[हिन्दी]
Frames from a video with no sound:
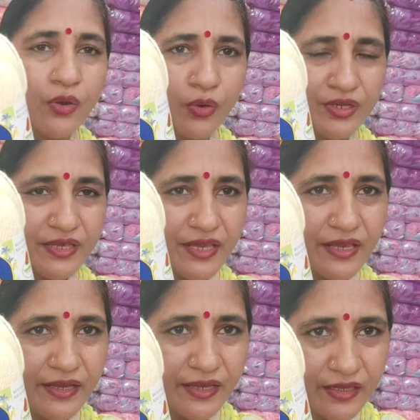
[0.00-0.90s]
और ये
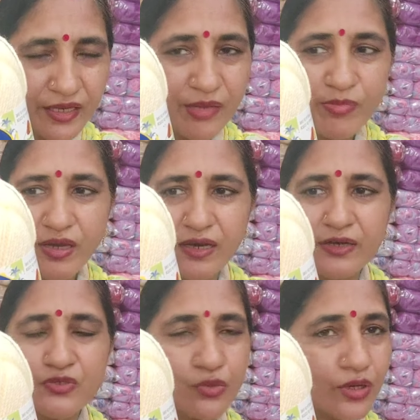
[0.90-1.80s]
है क्रीम
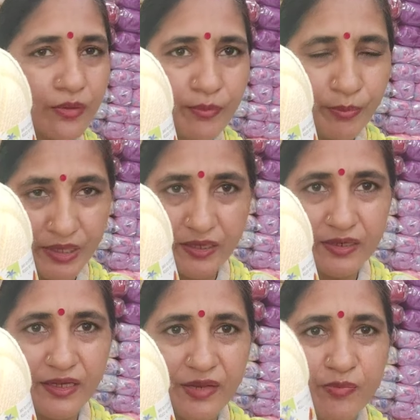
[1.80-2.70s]
कलर जो हम बटर
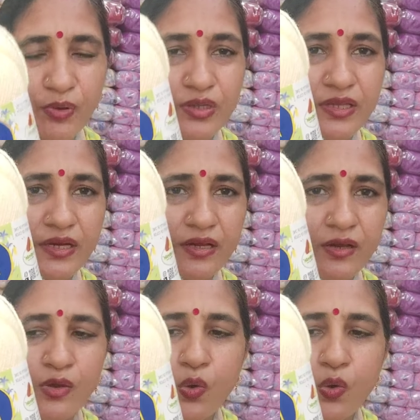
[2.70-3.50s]
क्रीम बोलते हैं ना